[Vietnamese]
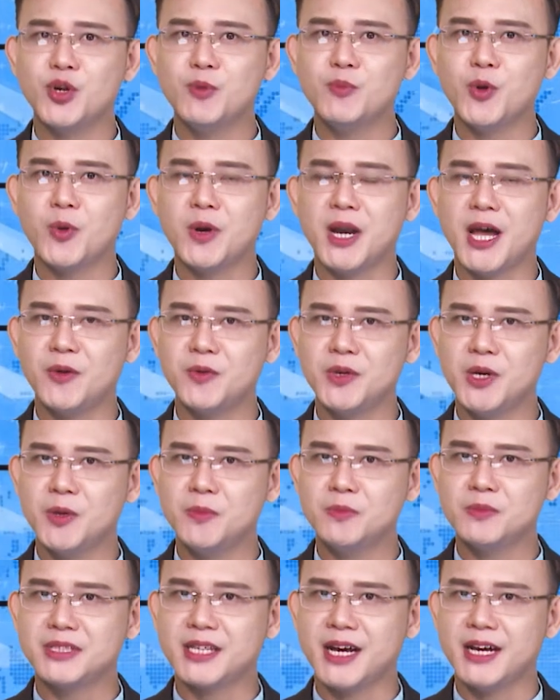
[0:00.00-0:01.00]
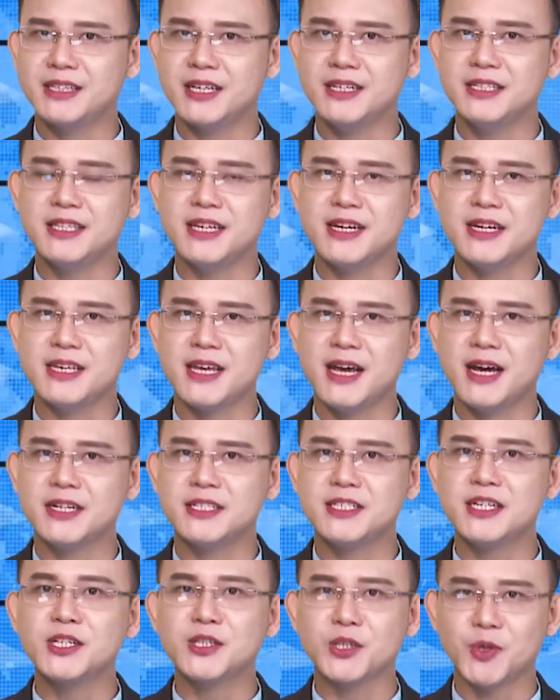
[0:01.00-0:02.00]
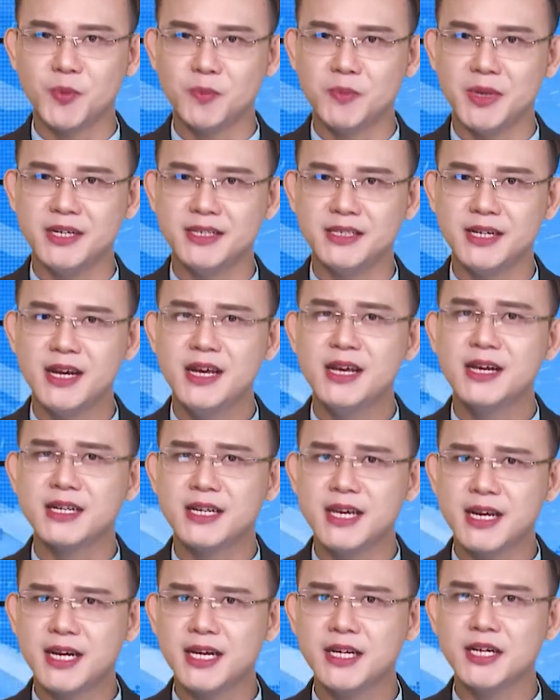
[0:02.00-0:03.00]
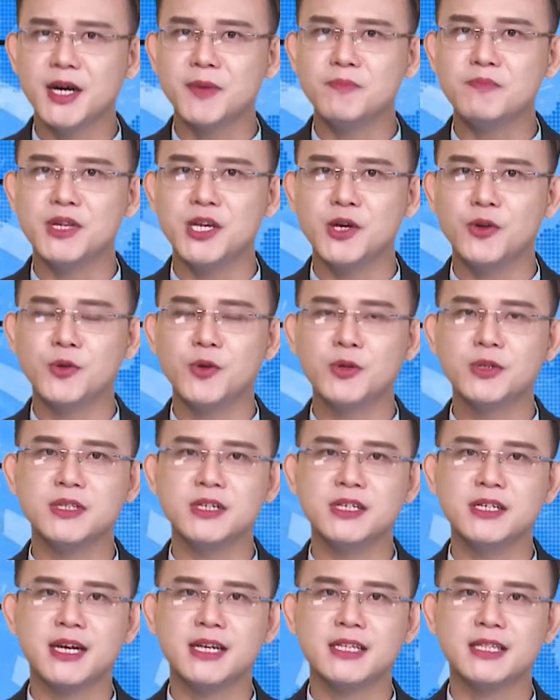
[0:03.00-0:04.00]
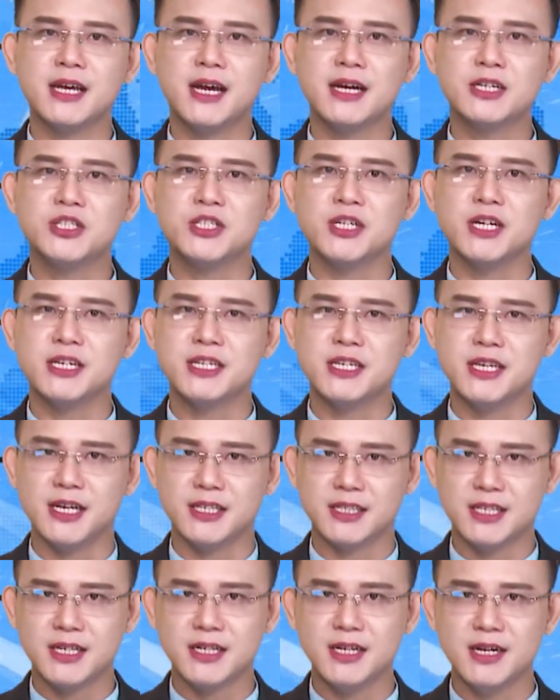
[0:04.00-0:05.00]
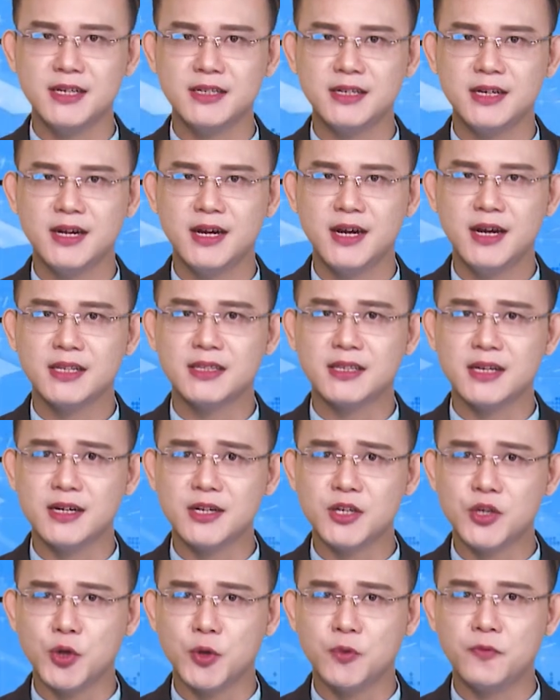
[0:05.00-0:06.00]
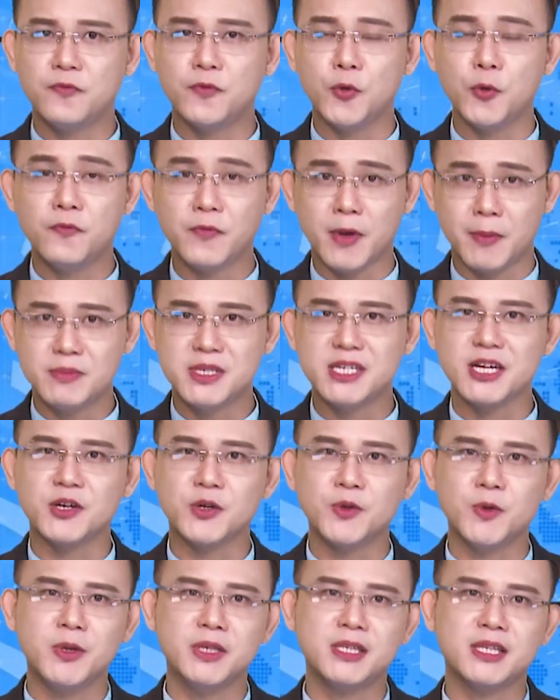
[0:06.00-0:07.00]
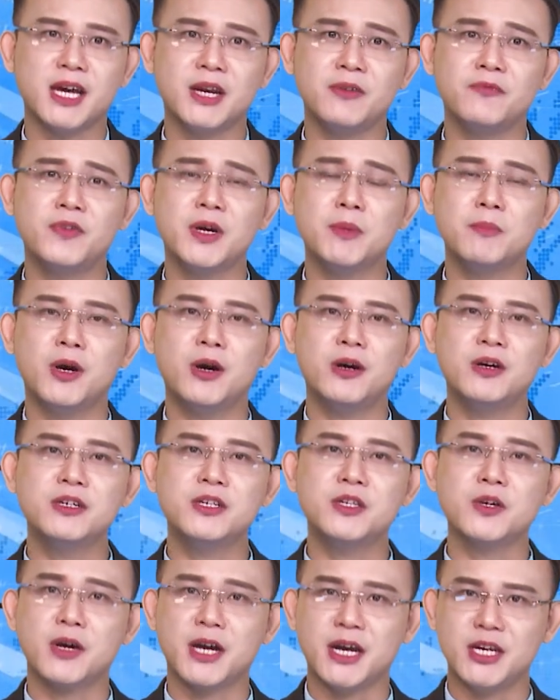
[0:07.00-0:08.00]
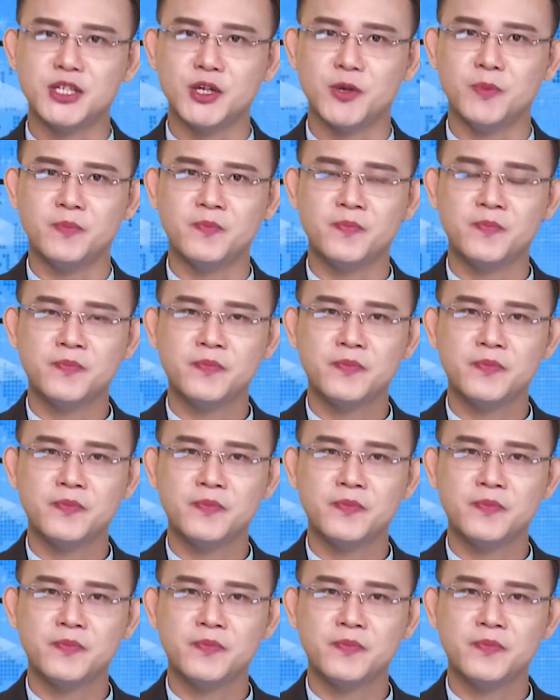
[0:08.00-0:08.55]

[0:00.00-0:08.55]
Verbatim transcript: của một lão nông tại tỉnh Tiền Giang rất thông minh khi kết hợp nhiều đối tượng canh tác trên diện tích đất tận dụng phụ phẩm chân đuôi thành phân bón cho cây trồng.